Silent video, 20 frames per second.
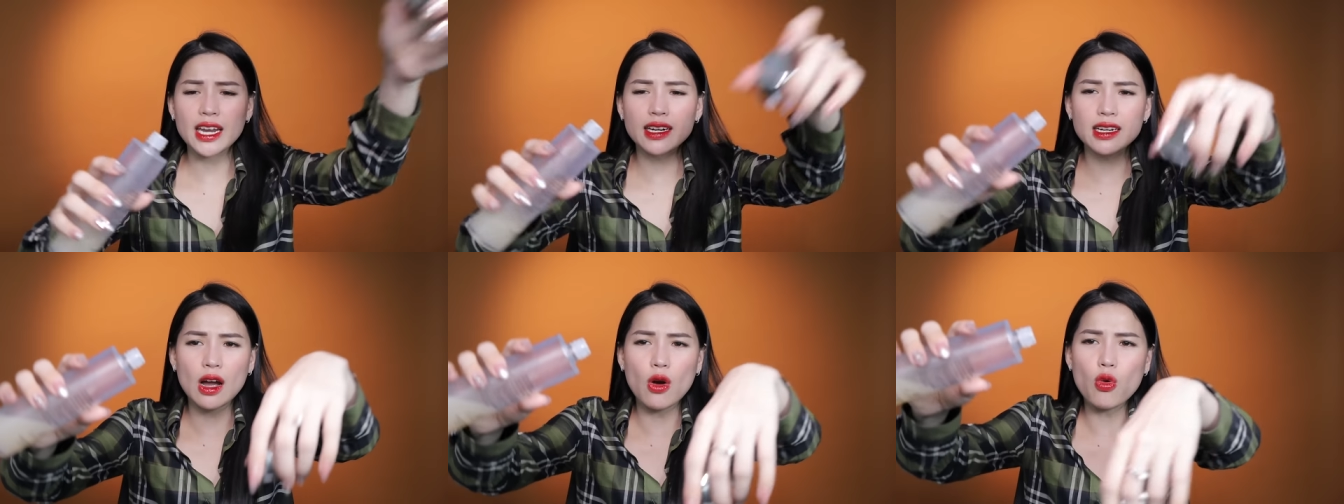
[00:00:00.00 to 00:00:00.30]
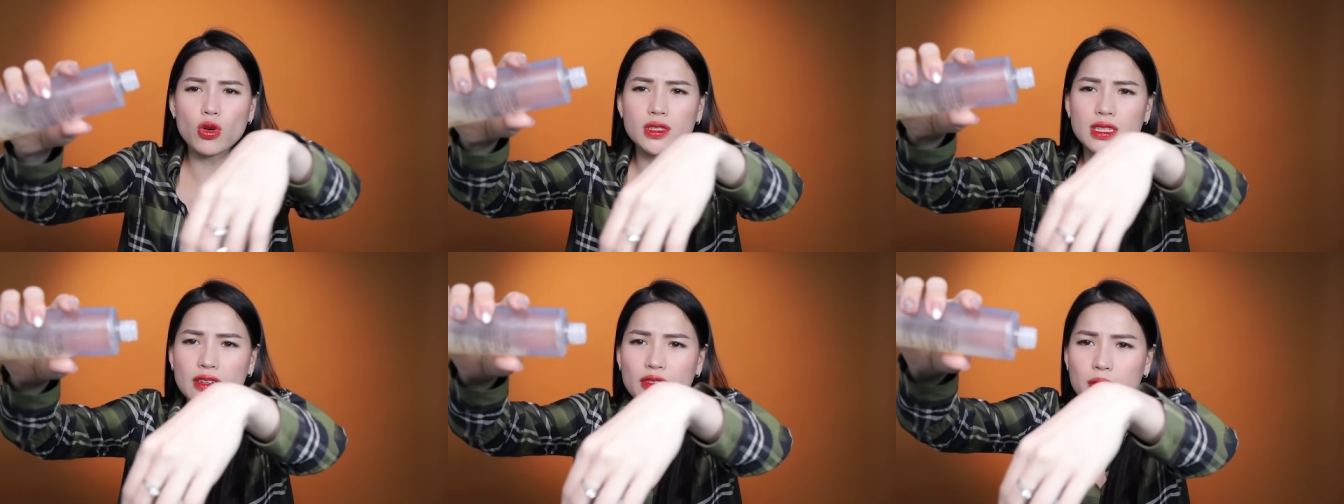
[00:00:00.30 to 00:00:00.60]
kết
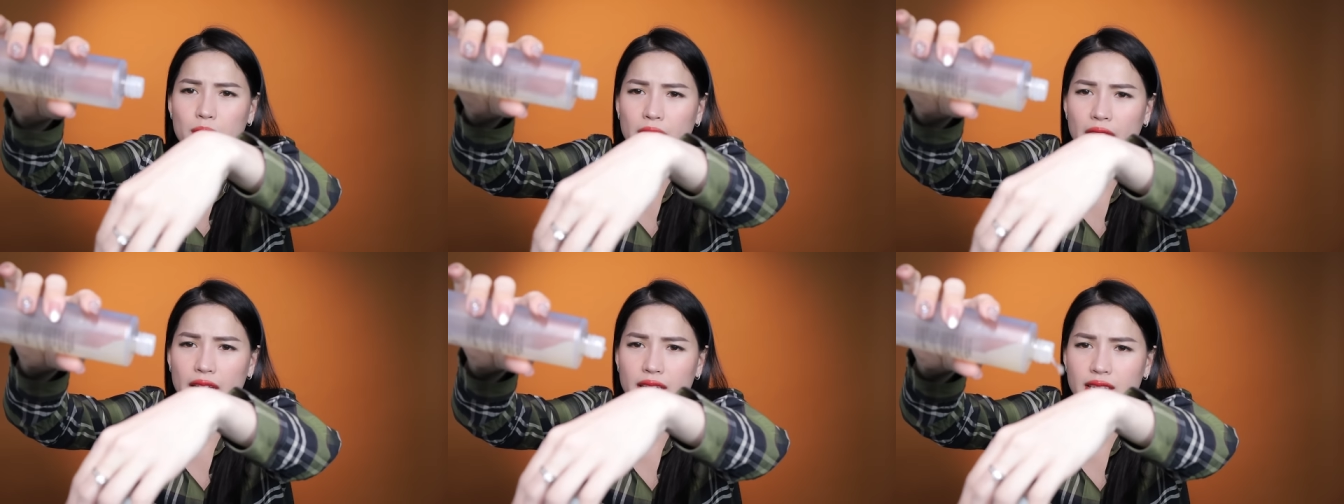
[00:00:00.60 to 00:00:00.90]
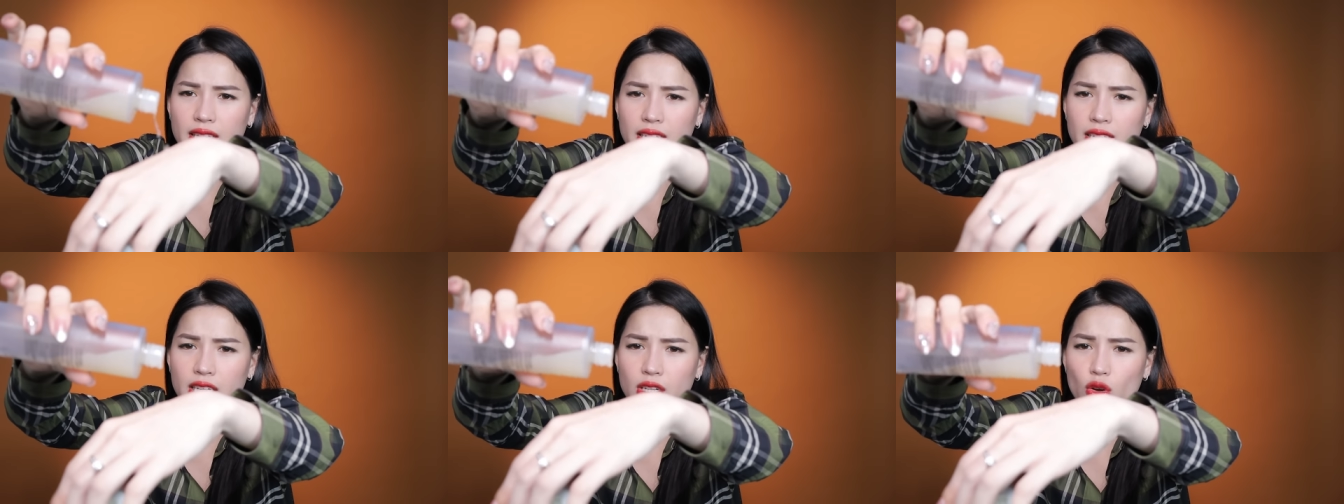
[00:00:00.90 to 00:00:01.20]
cấu của sản phẩm
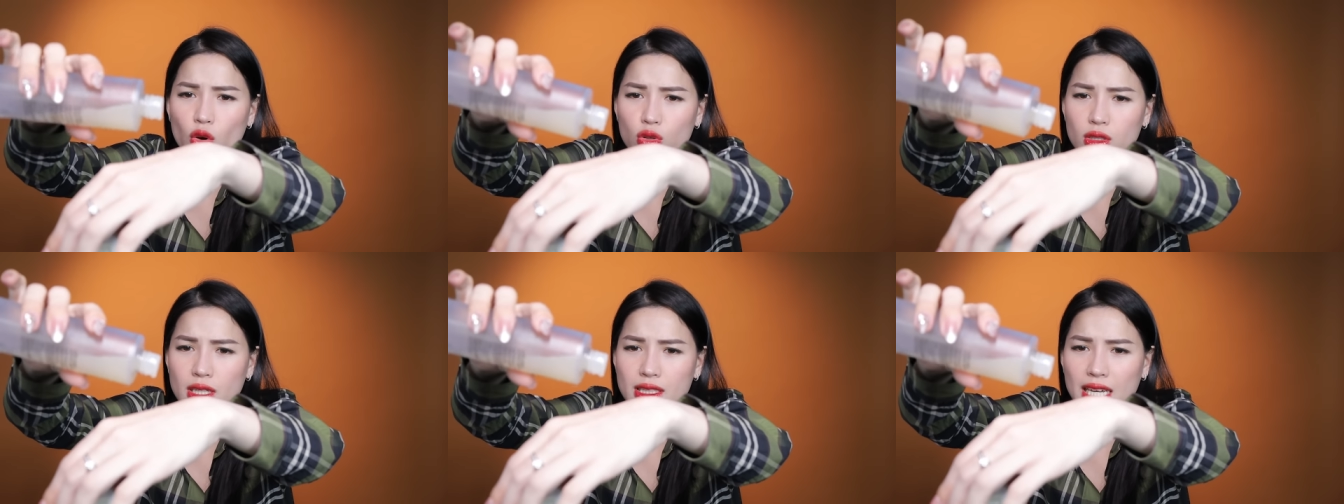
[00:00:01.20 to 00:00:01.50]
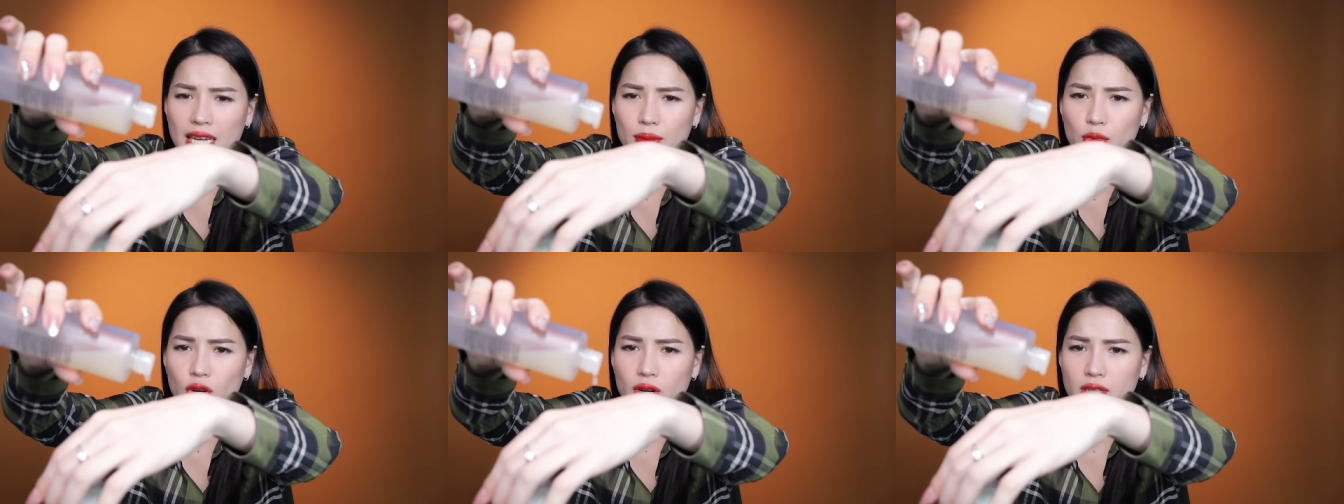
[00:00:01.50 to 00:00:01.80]
này thì khi đổ ra
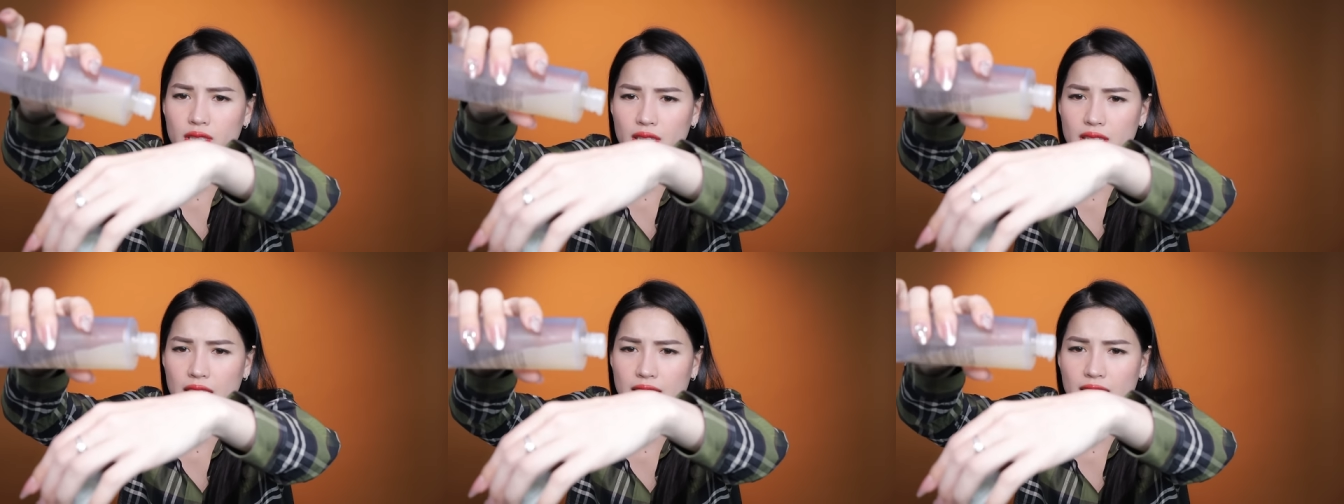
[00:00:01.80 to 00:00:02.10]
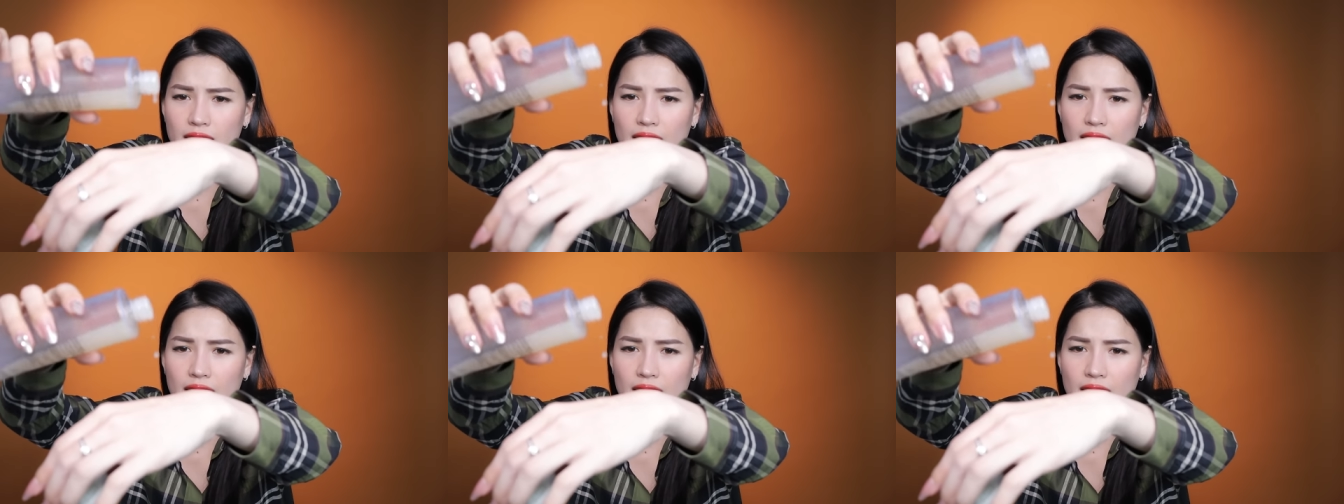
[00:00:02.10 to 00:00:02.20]
tay mọi người sẽ thấy